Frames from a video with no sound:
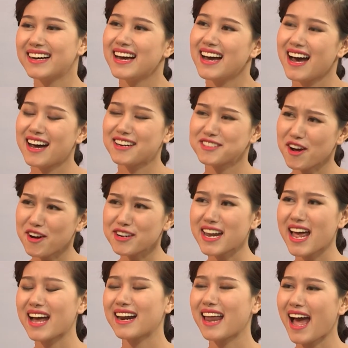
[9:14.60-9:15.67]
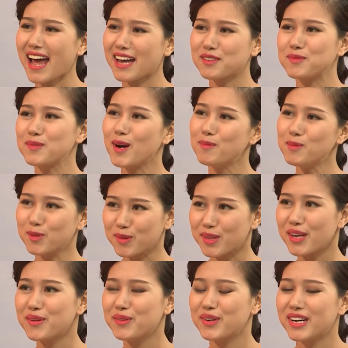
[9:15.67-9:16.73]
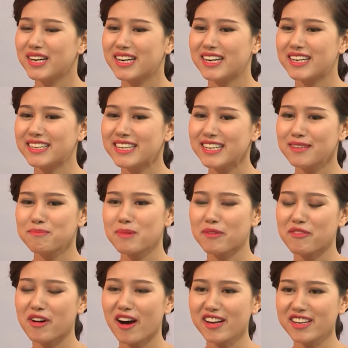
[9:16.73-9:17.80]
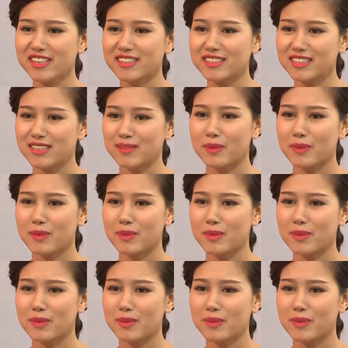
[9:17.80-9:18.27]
à, rõ ràng là ai cũng có mục tiêu à, nhưng mà với những người mà